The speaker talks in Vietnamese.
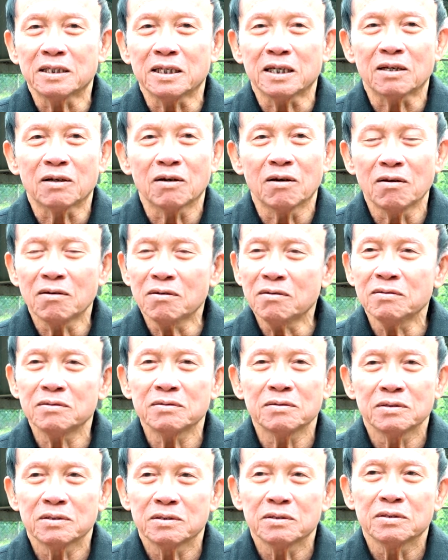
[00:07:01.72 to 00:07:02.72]
chỉ có
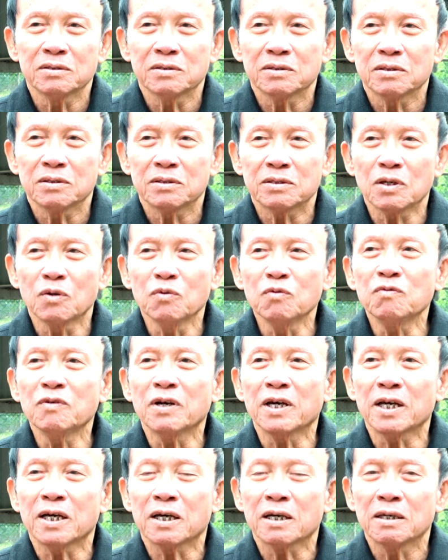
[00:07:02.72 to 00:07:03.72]
sống
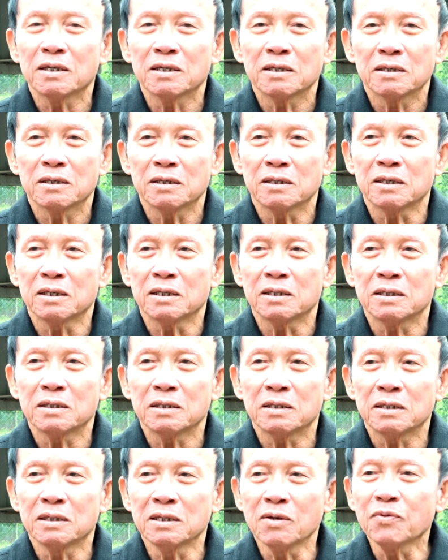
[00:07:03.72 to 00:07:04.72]
về uh,
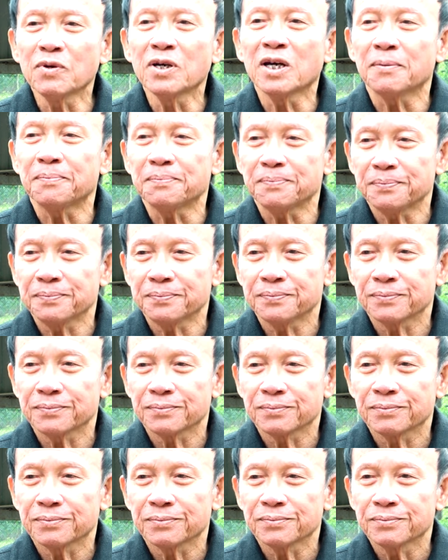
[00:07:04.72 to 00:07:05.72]
nông nghiệp
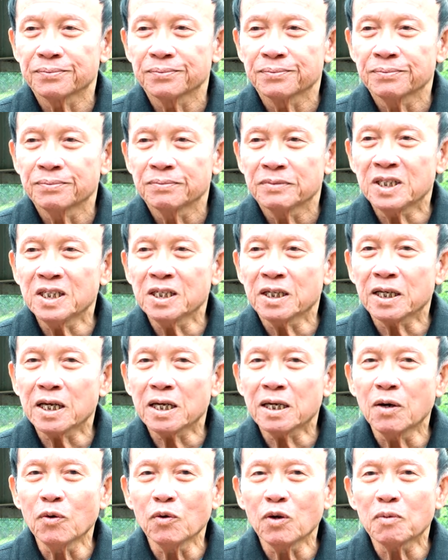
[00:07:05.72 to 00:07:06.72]
thế giờ
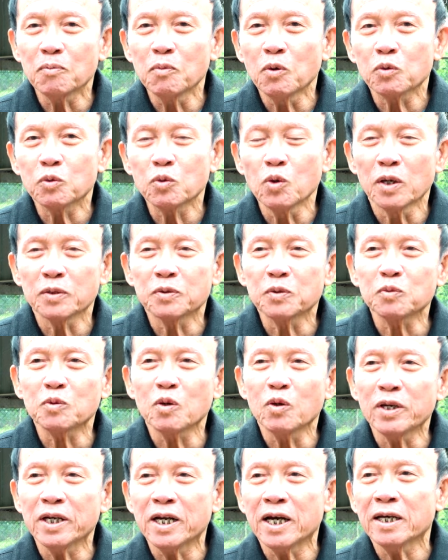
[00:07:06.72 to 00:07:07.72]
cái câu lạc bộ tuồng chúng
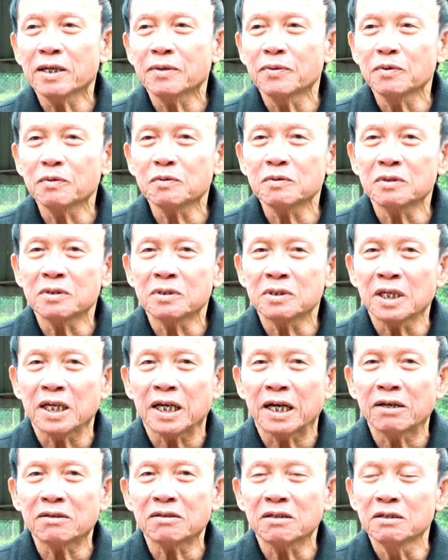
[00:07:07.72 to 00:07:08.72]
tôi đây cũng
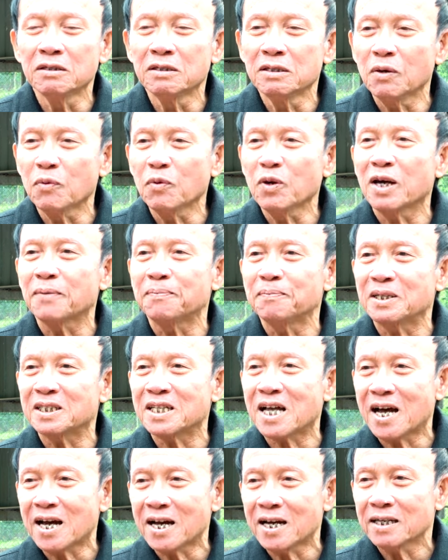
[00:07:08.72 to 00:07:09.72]
chỉ có từ nông nghiệp mà
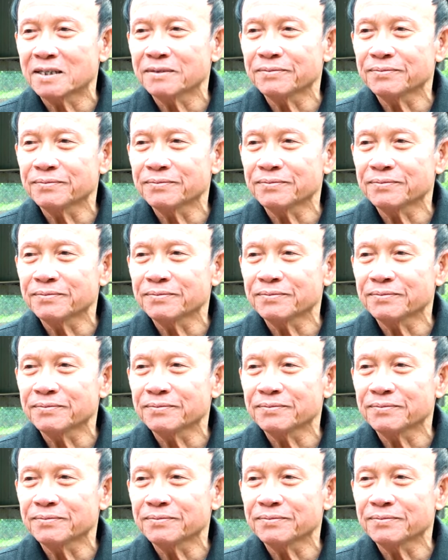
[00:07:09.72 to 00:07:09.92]
ra